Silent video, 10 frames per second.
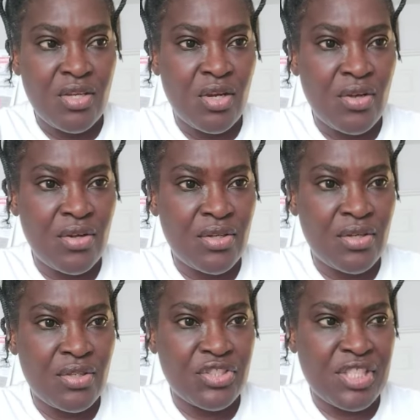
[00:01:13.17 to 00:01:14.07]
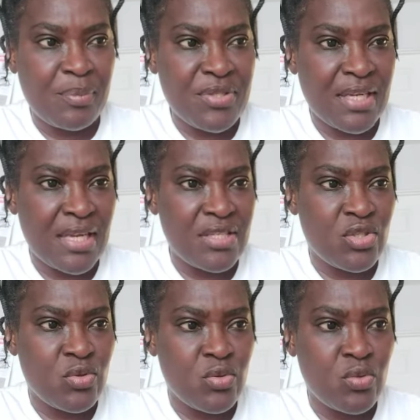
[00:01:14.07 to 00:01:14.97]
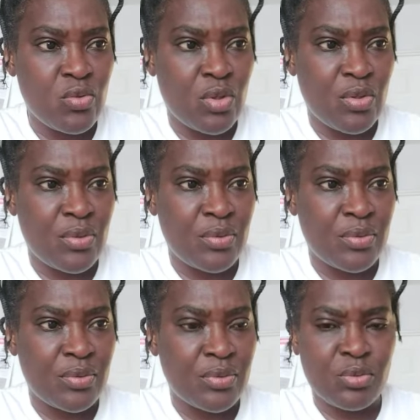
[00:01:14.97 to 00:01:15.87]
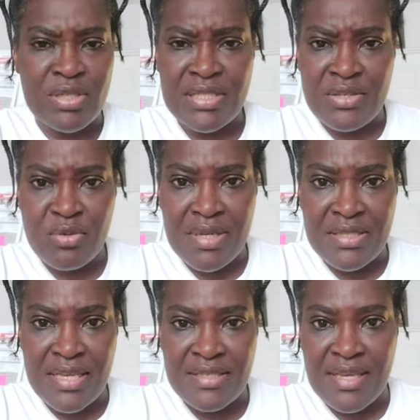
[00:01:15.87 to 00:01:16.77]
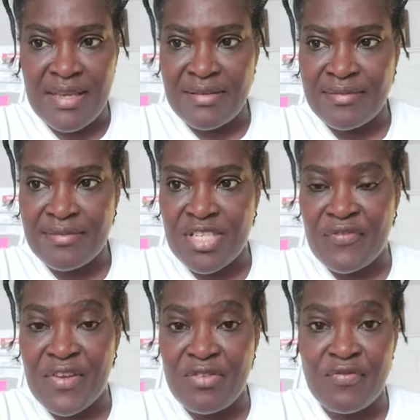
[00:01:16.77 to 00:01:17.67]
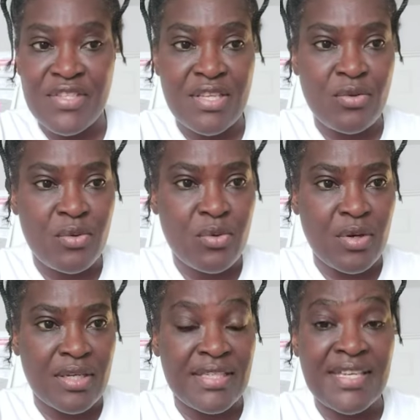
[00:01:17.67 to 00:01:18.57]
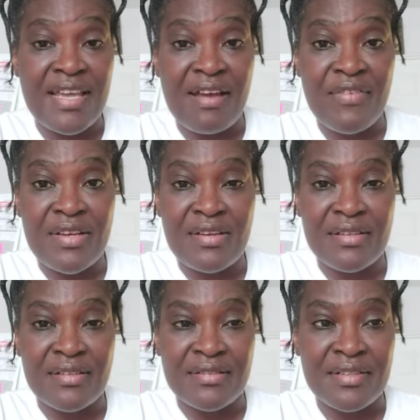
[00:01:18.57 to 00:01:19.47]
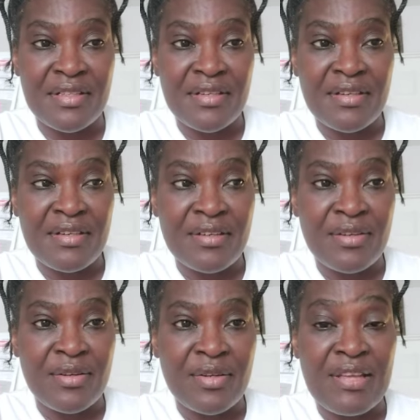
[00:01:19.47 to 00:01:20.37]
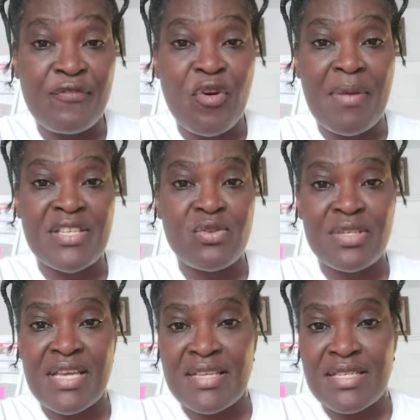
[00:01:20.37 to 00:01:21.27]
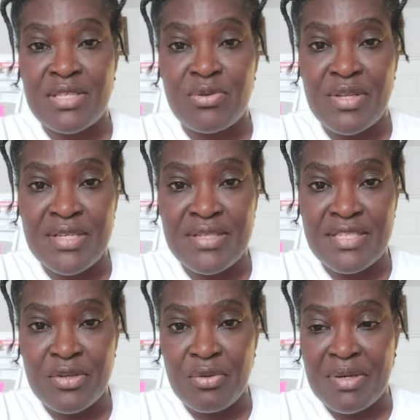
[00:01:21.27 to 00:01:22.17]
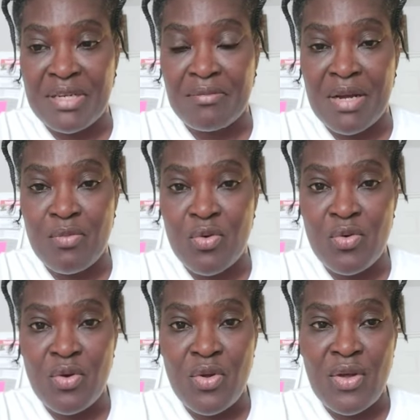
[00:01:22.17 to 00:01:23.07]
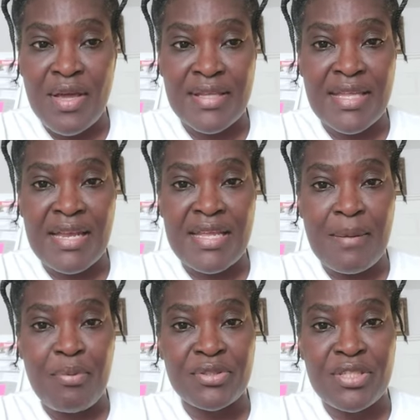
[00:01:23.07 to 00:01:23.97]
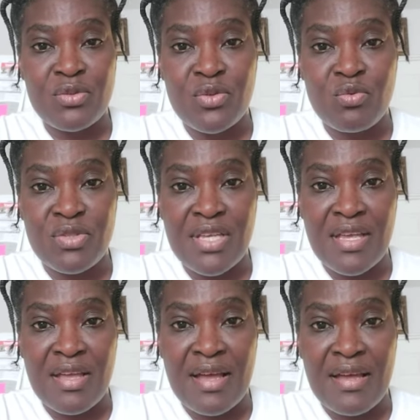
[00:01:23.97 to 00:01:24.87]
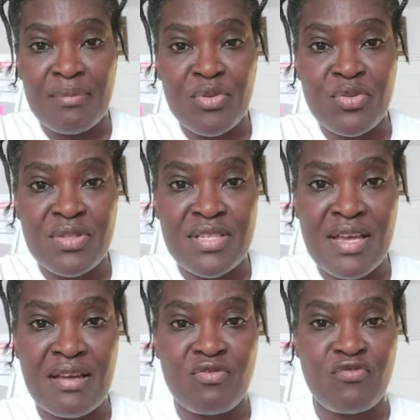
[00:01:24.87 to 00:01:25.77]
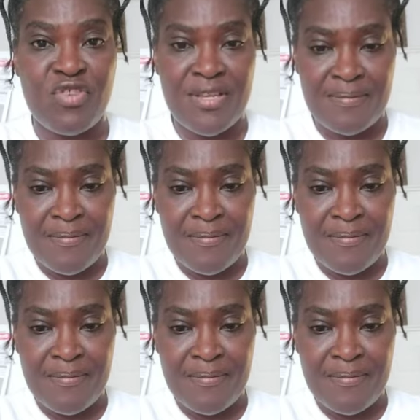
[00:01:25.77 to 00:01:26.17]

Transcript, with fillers: Je euh, je sais plus c'est quel jour, euh, je crois c'est la semaine dernière, j'ai fait une vidéo en lien avec euh, l'information qui a circulé qui disait que Mme Babo était allée apporter son soutien à M. Dia Oufoué.